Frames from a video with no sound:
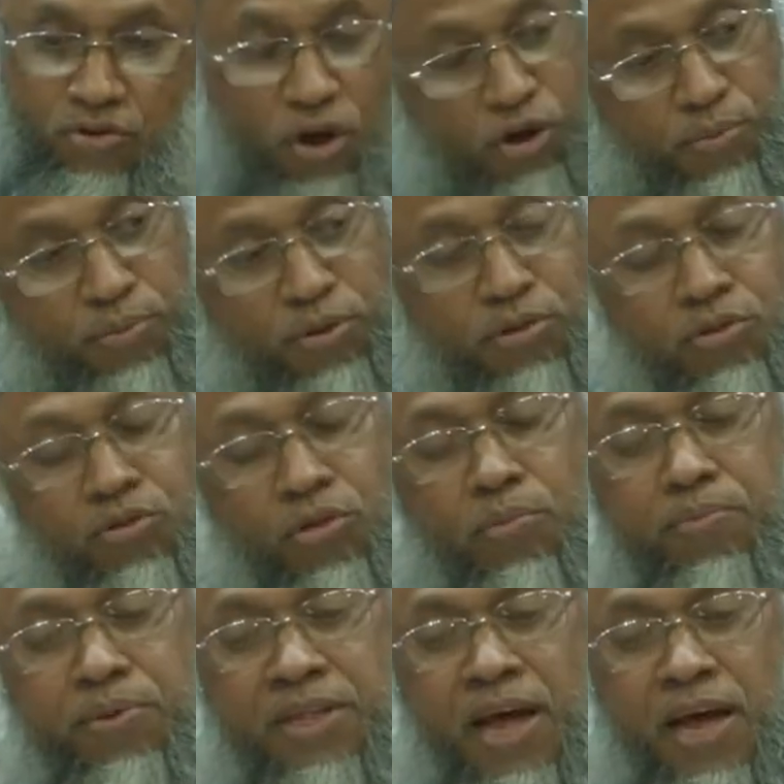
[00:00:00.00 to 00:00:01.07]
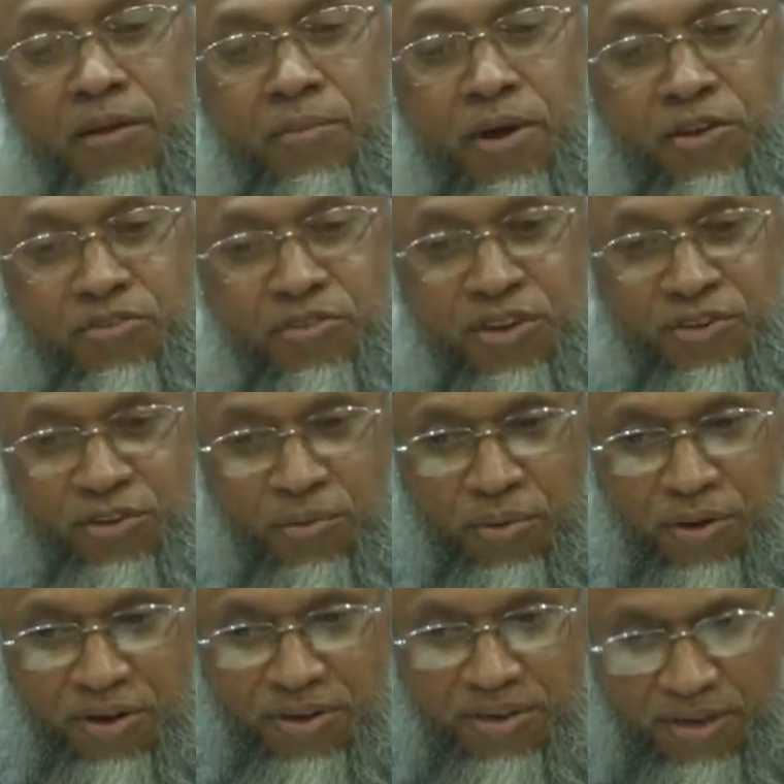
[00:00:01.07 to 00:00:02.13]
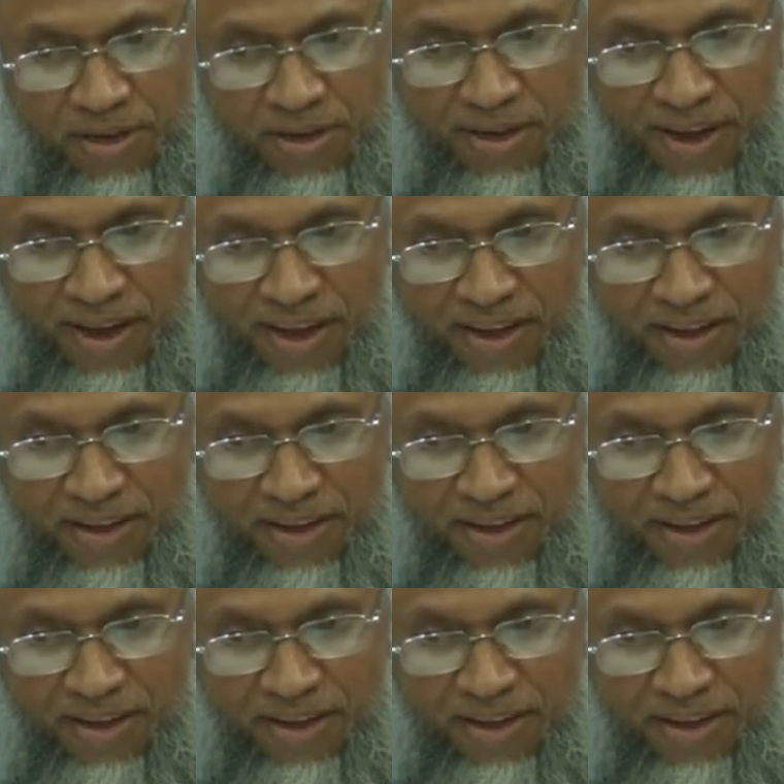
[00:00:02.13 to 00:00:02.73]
সর্বোত্তম বিধান মানুষের জীবনে ঠিক কিনা